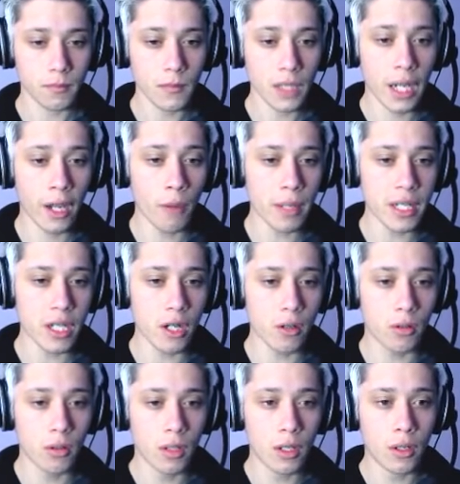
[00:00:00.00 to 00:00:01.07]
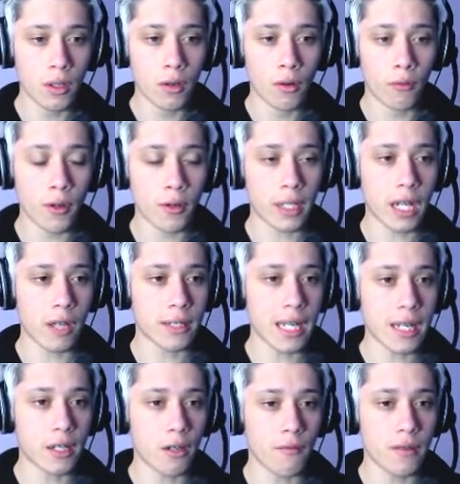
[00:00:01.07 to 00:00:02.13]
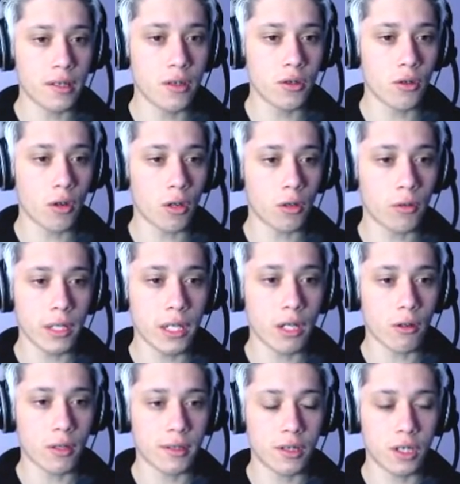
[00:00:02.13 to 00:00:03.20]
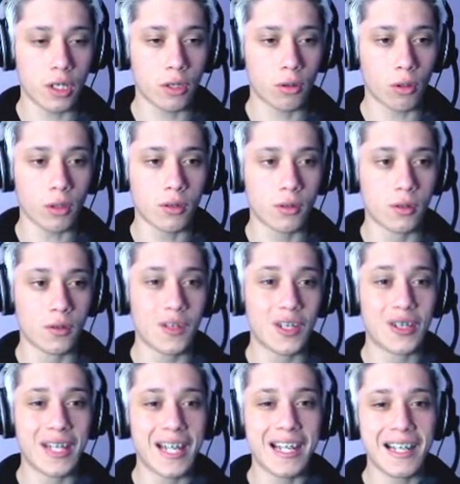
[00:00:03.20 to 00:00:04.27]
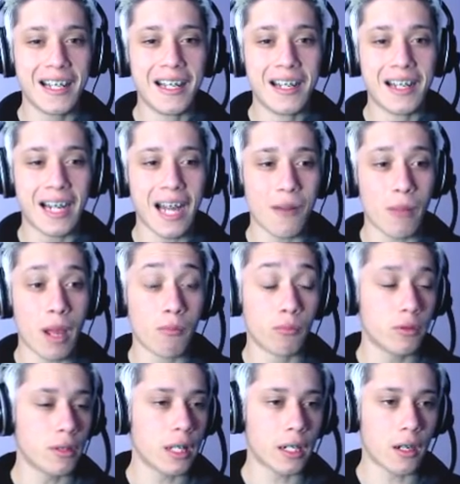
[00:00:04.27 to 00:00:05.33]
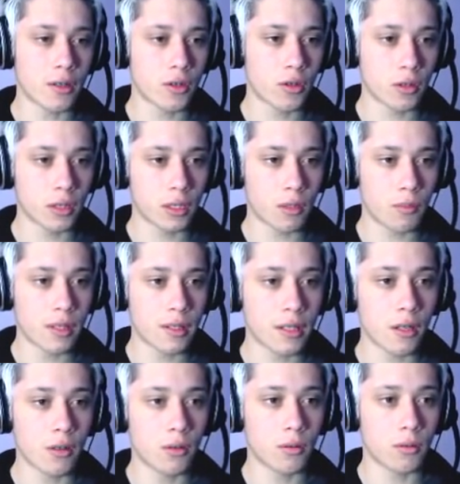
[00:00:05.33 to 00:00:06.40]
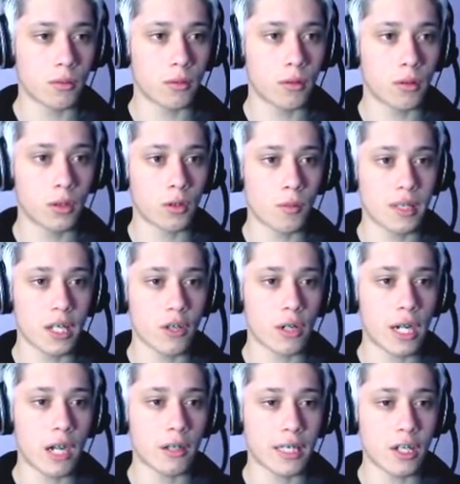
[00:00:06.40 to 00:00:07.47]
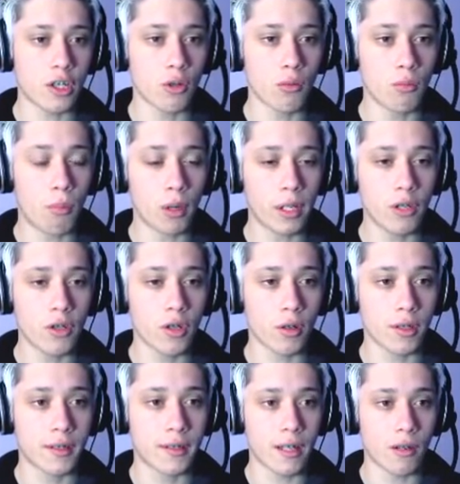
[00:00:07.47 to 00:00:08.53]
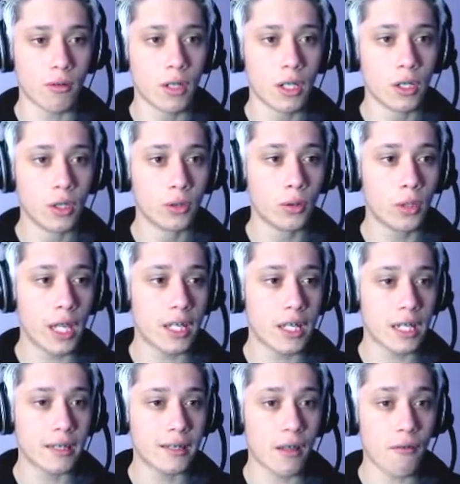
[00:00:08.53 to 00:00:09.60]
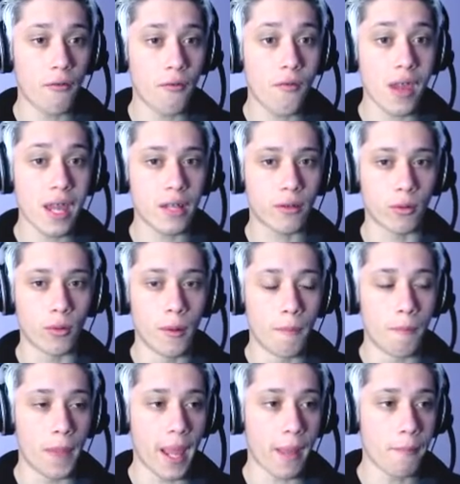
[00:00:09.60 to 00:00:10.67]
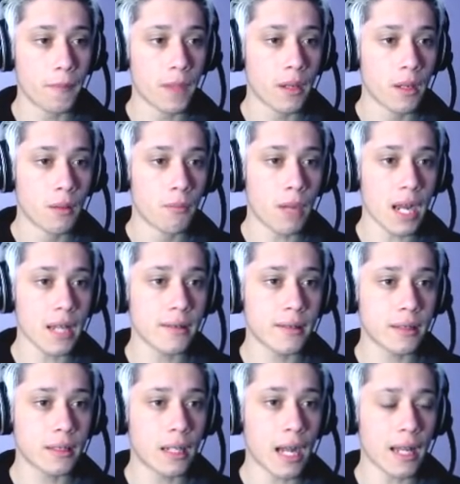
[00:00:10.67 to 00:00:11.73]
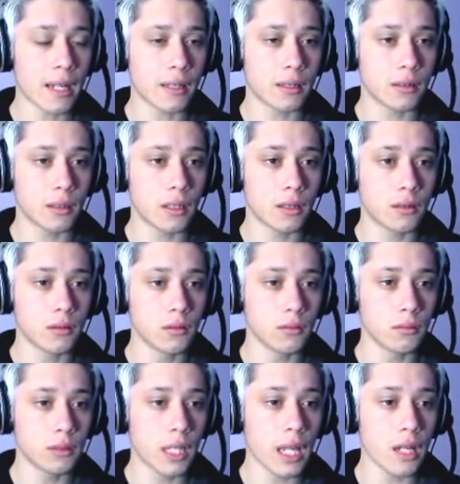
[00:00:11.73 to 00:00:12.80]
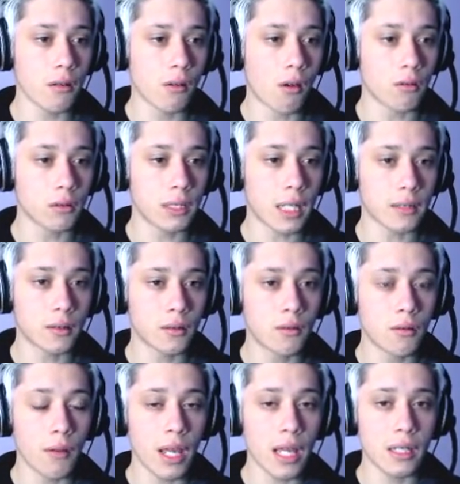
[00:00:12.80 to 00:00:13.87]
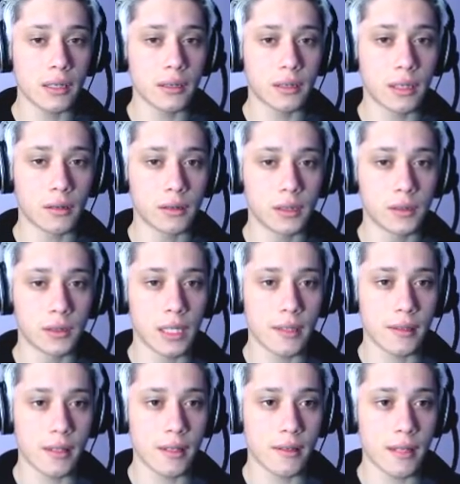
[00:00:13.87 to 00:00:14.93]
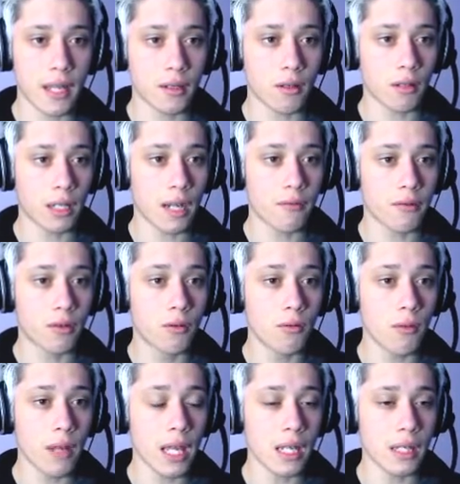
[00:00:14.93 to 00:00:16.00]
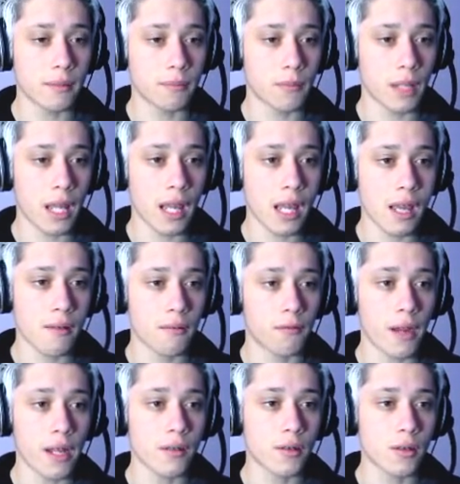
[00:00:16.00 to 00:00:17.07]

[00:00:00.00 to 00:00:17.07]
Realmente eu... Foi no canal dele que eu vi esse jogo e eu assisti todos os vídeos dele. Cara, é muito legal esse jogo, então por isso que eu, quando eu comecei a jogar, eu até tinha um pouquinho de noção do que tinha que ser feito, né? Mas, cara, eu não tenho contato com ele, então se vocês quiserem que eu grave com ele, é, vai nos